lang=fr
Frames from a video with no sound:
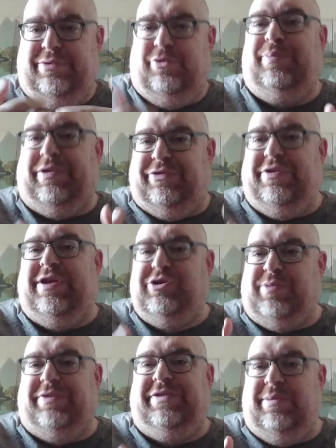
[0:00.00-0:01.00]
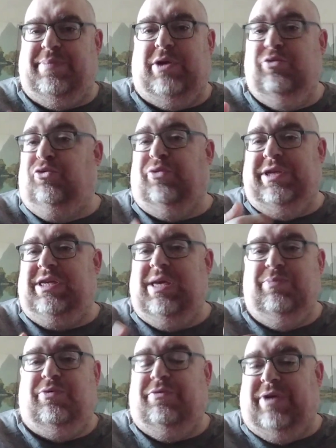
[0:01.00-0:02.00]
ton personnage principal ou ton
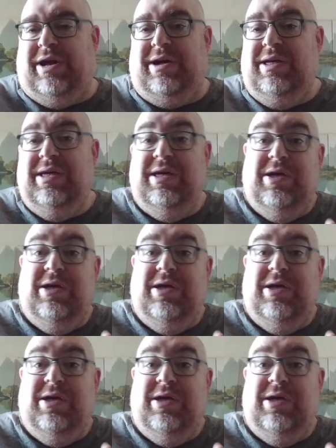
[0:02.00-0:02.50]
équipe, voilà,